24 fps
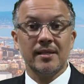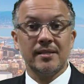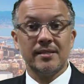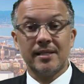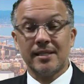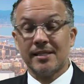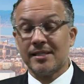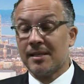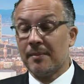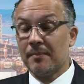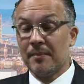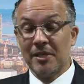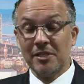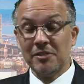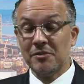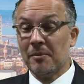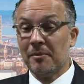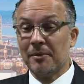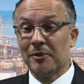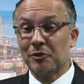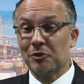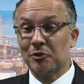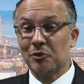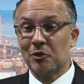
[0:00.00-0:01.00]
Se essa
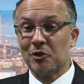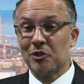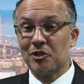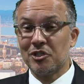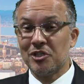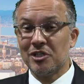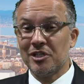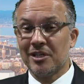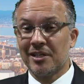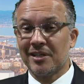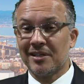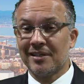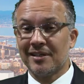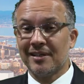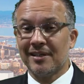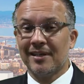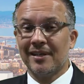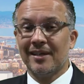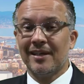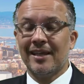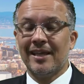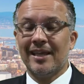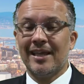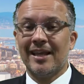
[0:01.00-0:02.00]
mesma metodologia
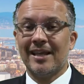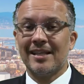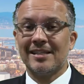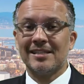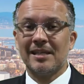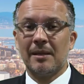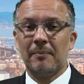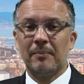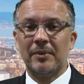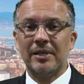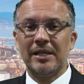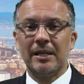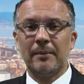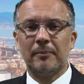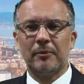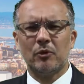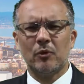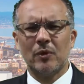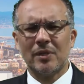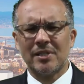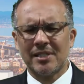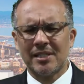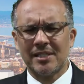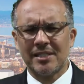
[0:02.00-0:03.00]
ela se aplica para
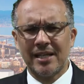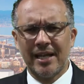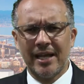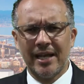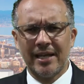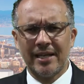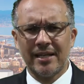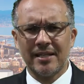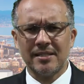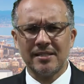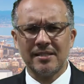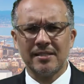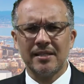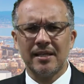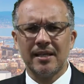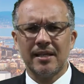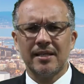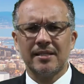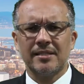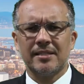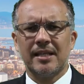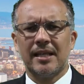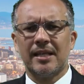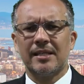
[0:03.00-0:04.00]
doenças raras,
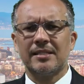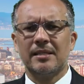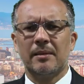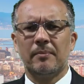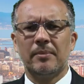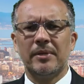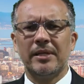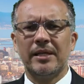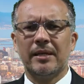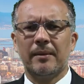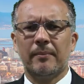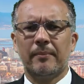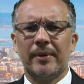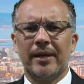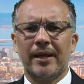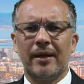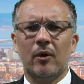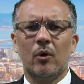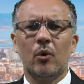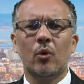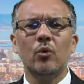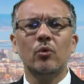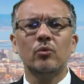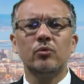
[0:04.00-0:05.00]
se ela se aplica
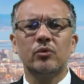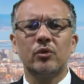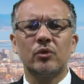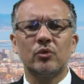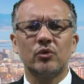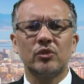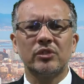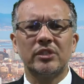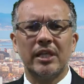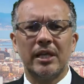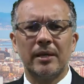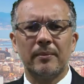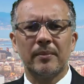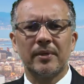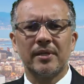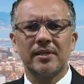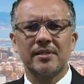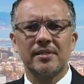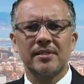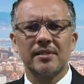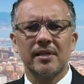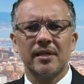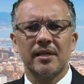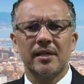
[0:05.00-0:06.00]
para outros
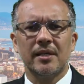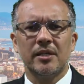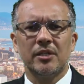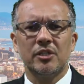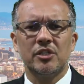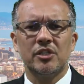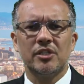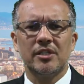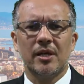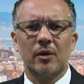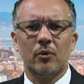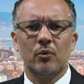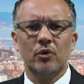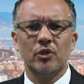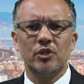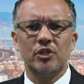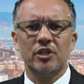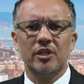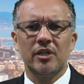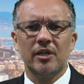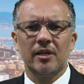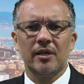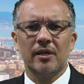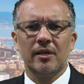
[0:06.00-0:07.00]
temas de
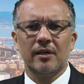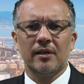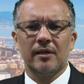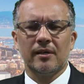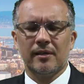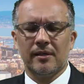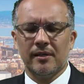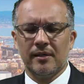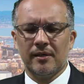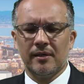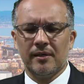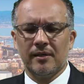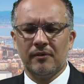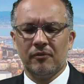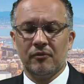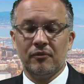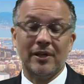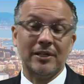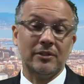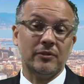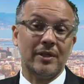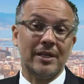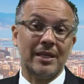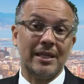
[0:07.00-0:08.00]
saúde. Uh,
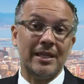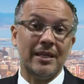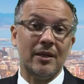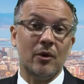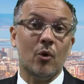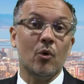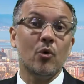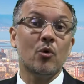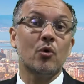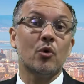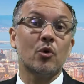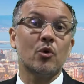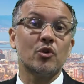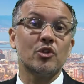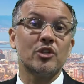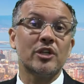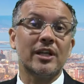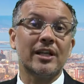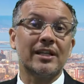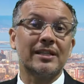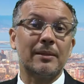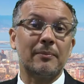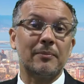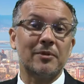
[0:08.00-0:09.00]
fato é que
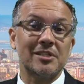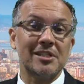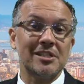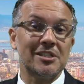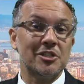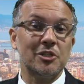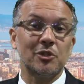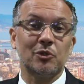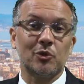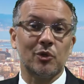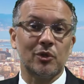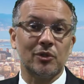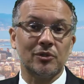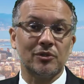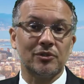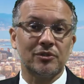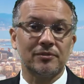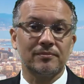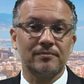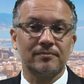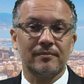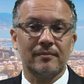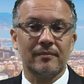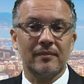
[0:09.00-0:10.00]
oncologia está presente em
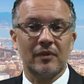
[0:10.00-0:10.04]
todos.